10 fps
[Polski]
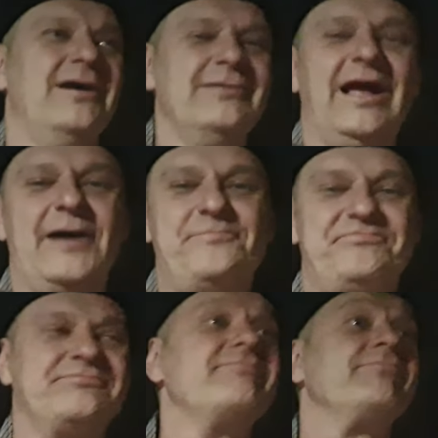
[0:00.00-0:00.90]
Dobra,
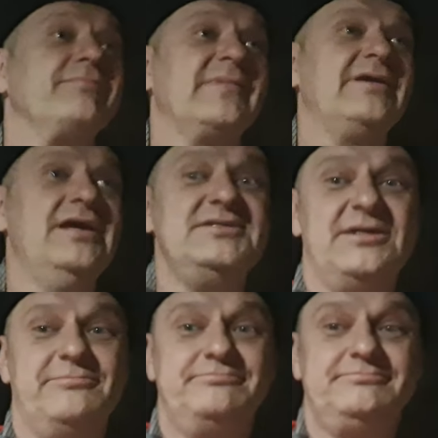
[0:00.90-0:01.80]

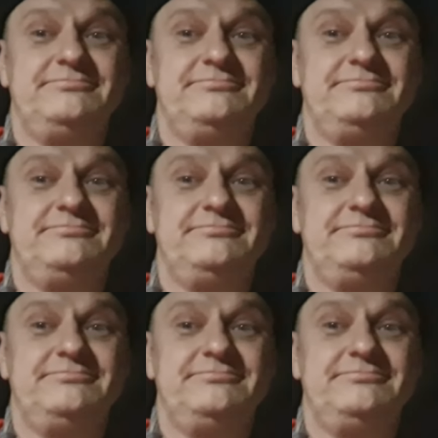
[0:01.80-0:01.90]
jedziemy.